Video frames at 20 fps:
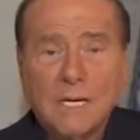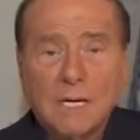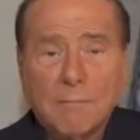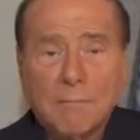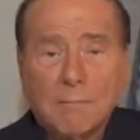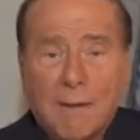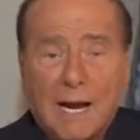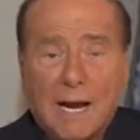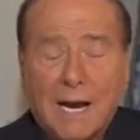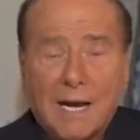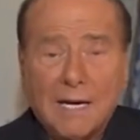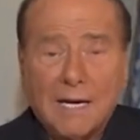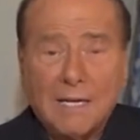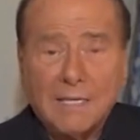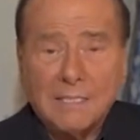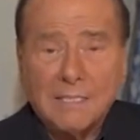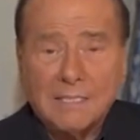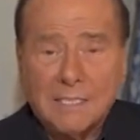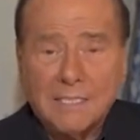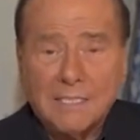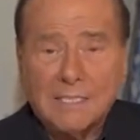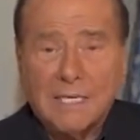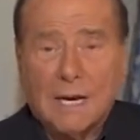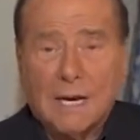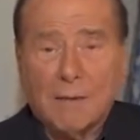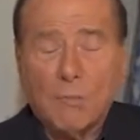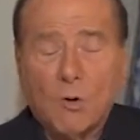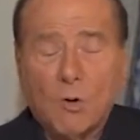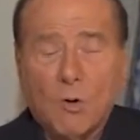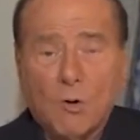Ma se
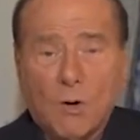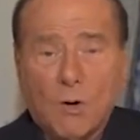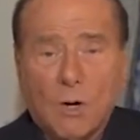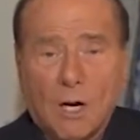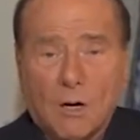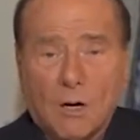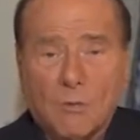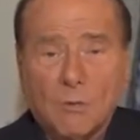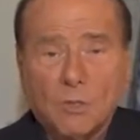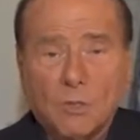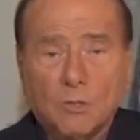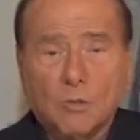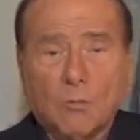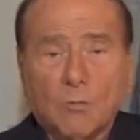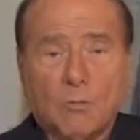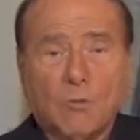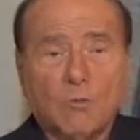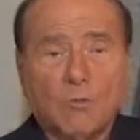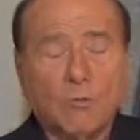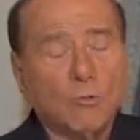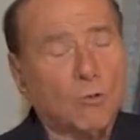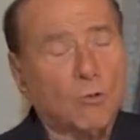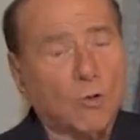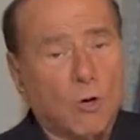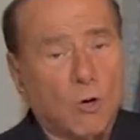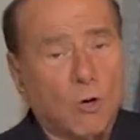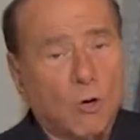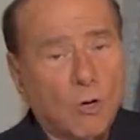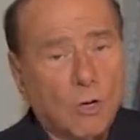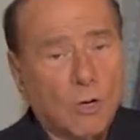siamo a questo
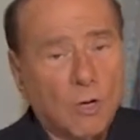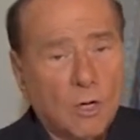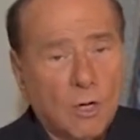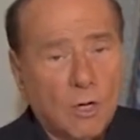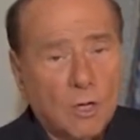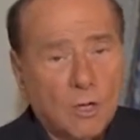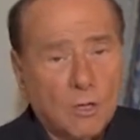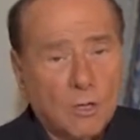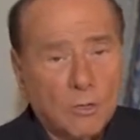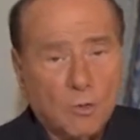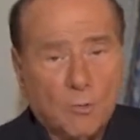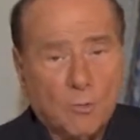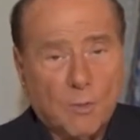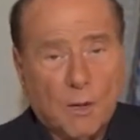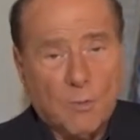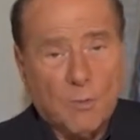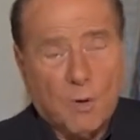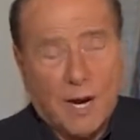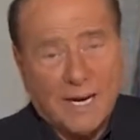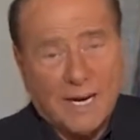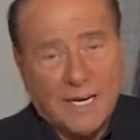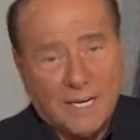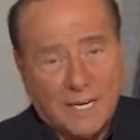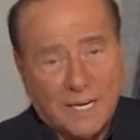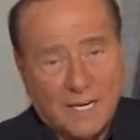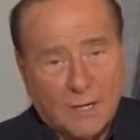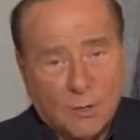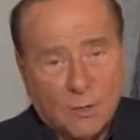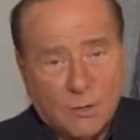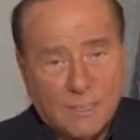punto dobbiamo anche
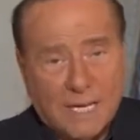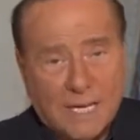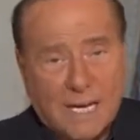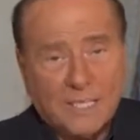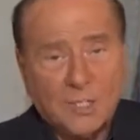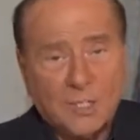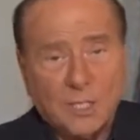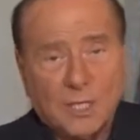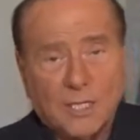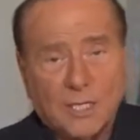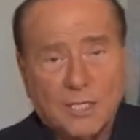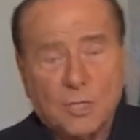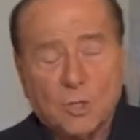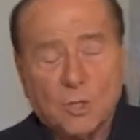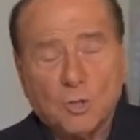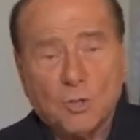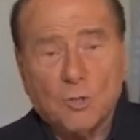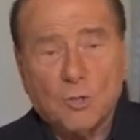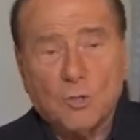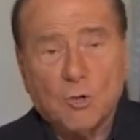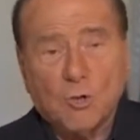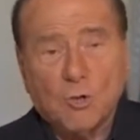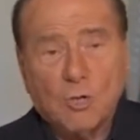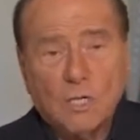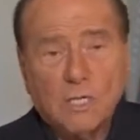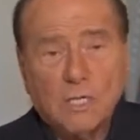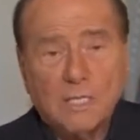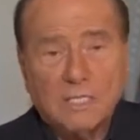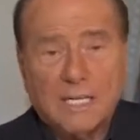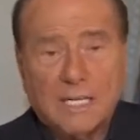ricordarci che ci sono
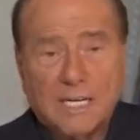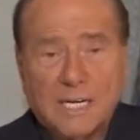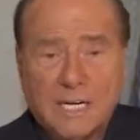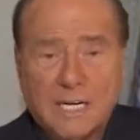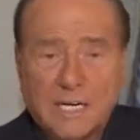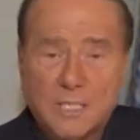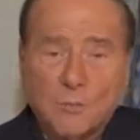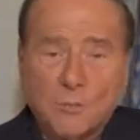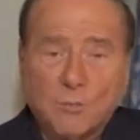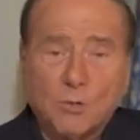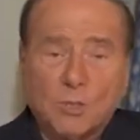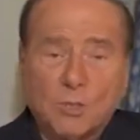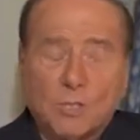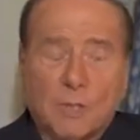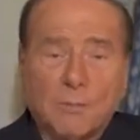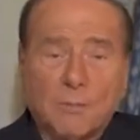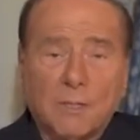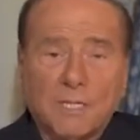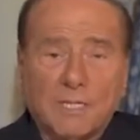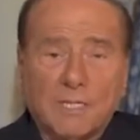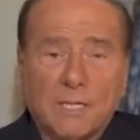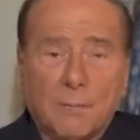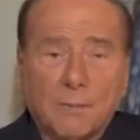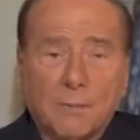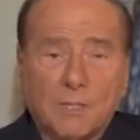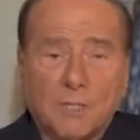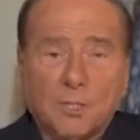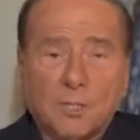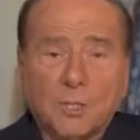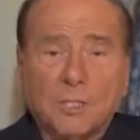delle responsabilità
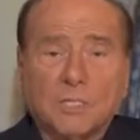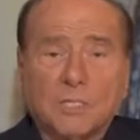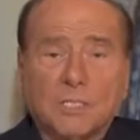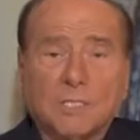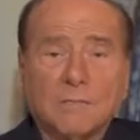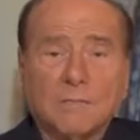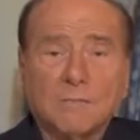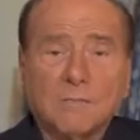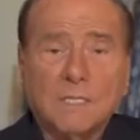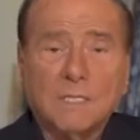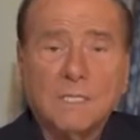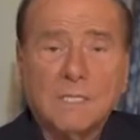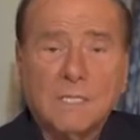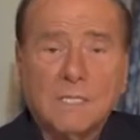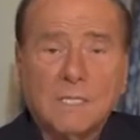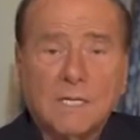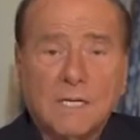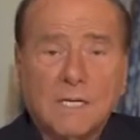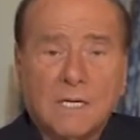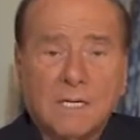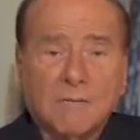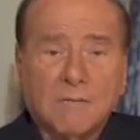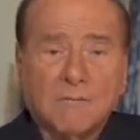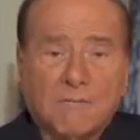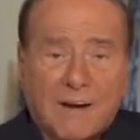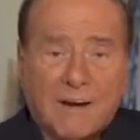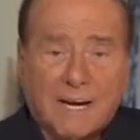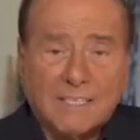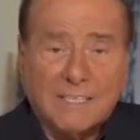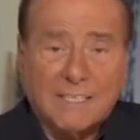precise.
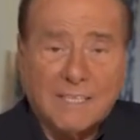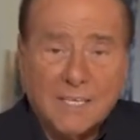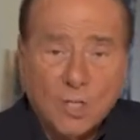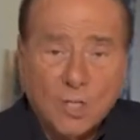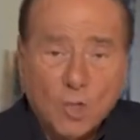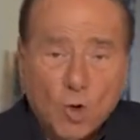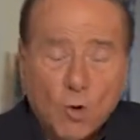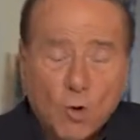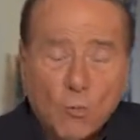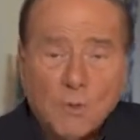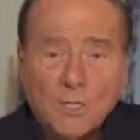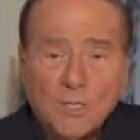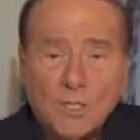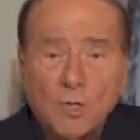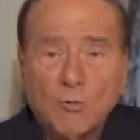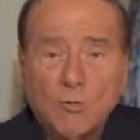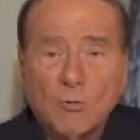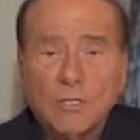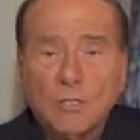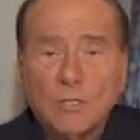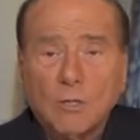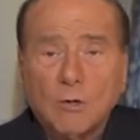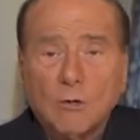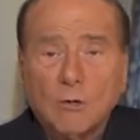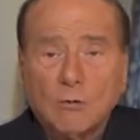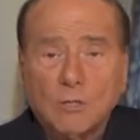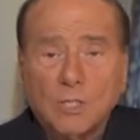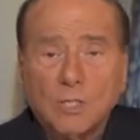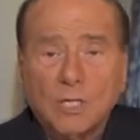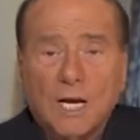Infatti in nome di
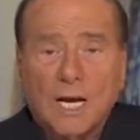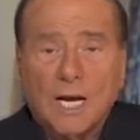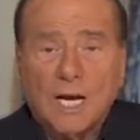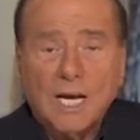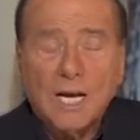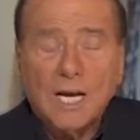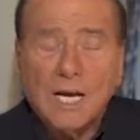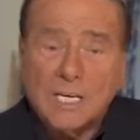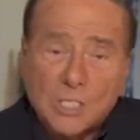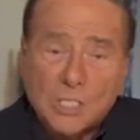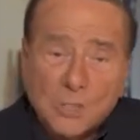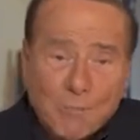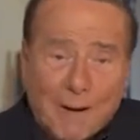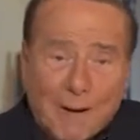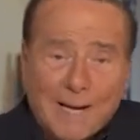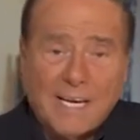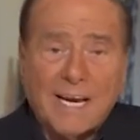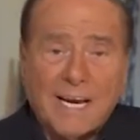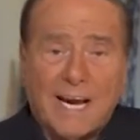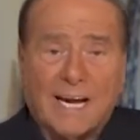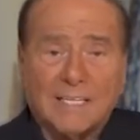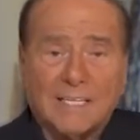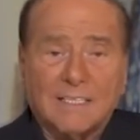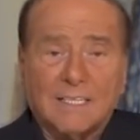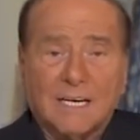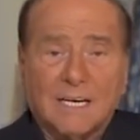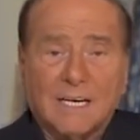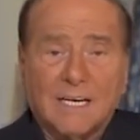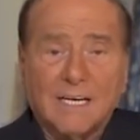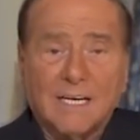un'ideologia
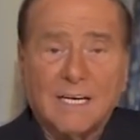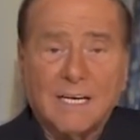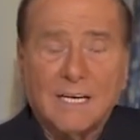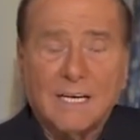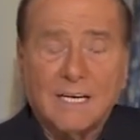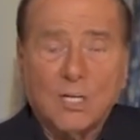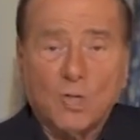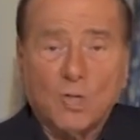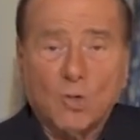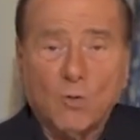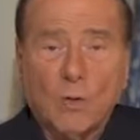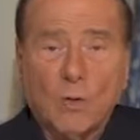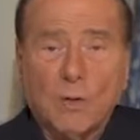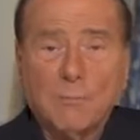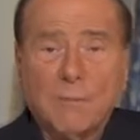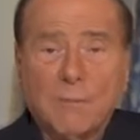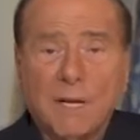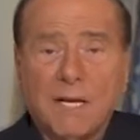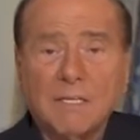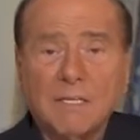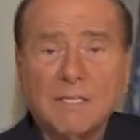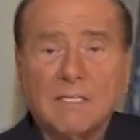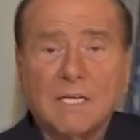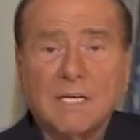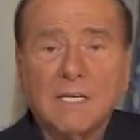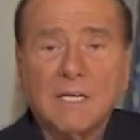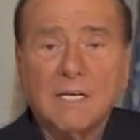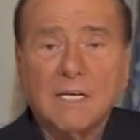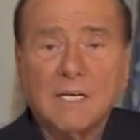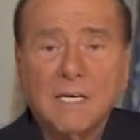sbagliata
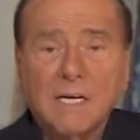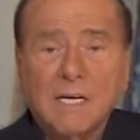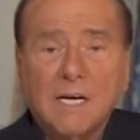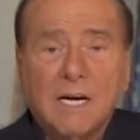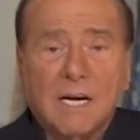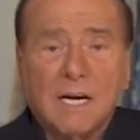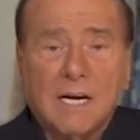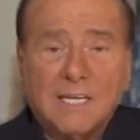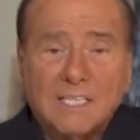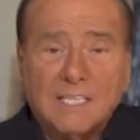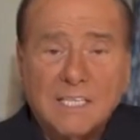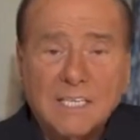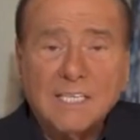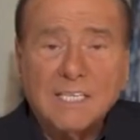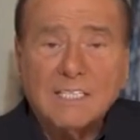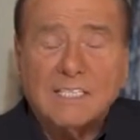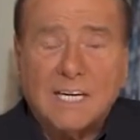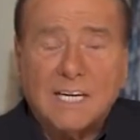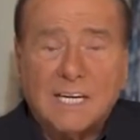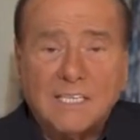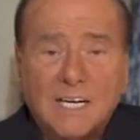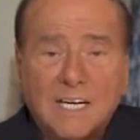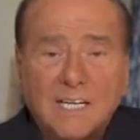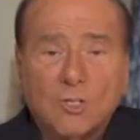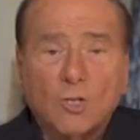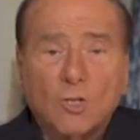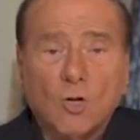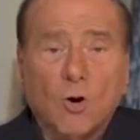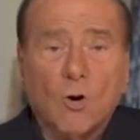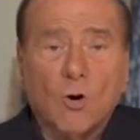Sull'ambiente la sinistra ha
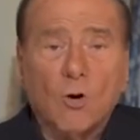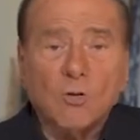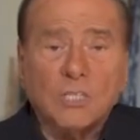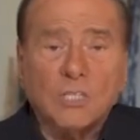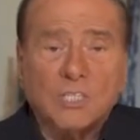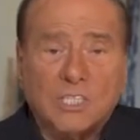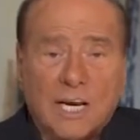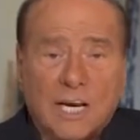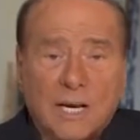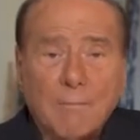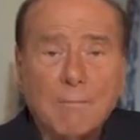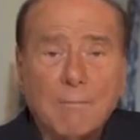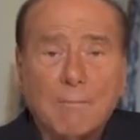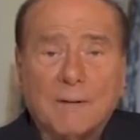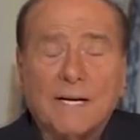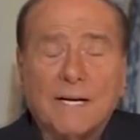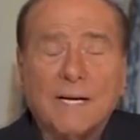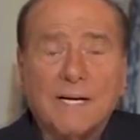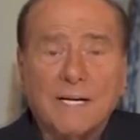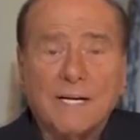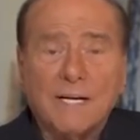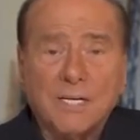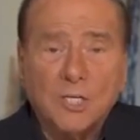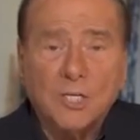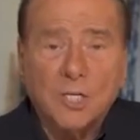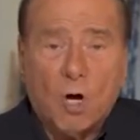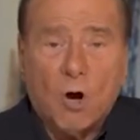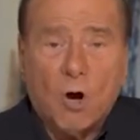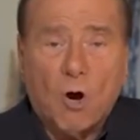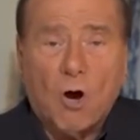detto sempre
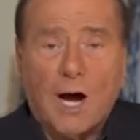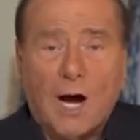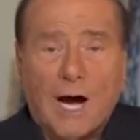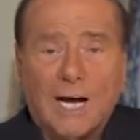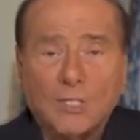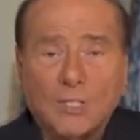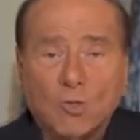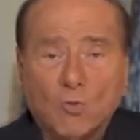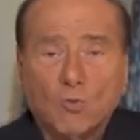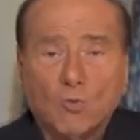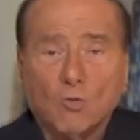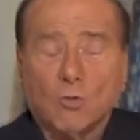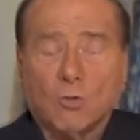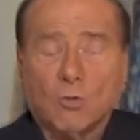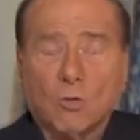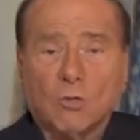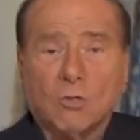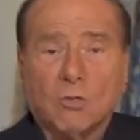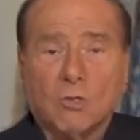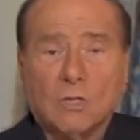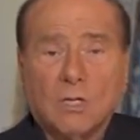no a tutto